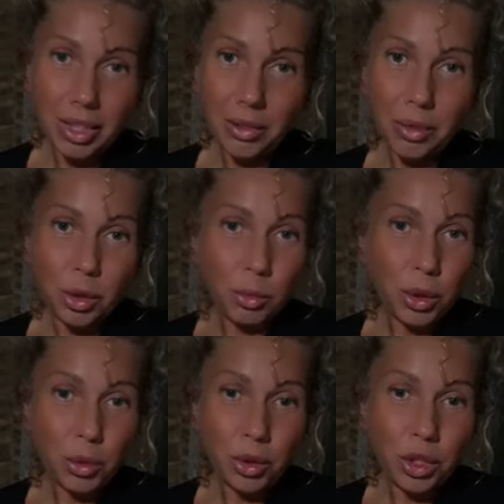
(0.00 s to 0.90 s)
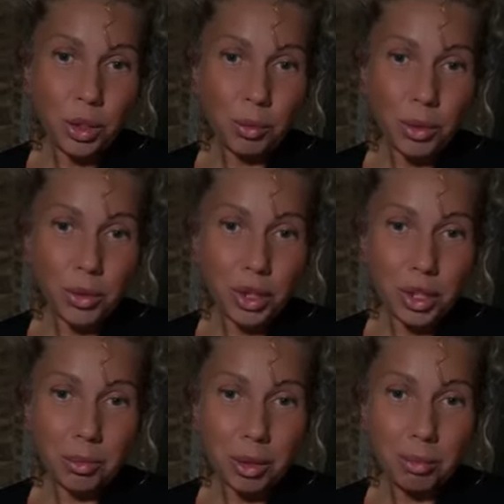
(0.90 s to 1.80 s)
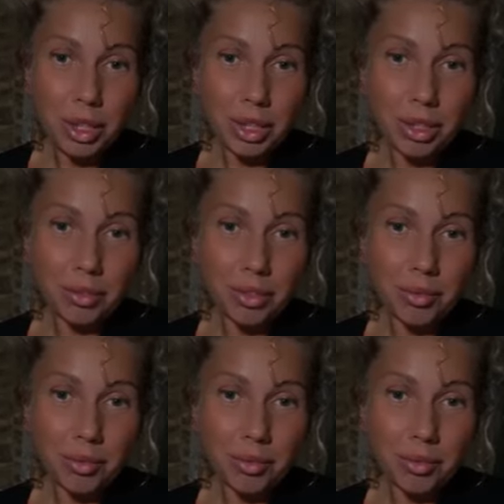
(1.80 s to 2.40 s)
Ведь мы очень многих моментов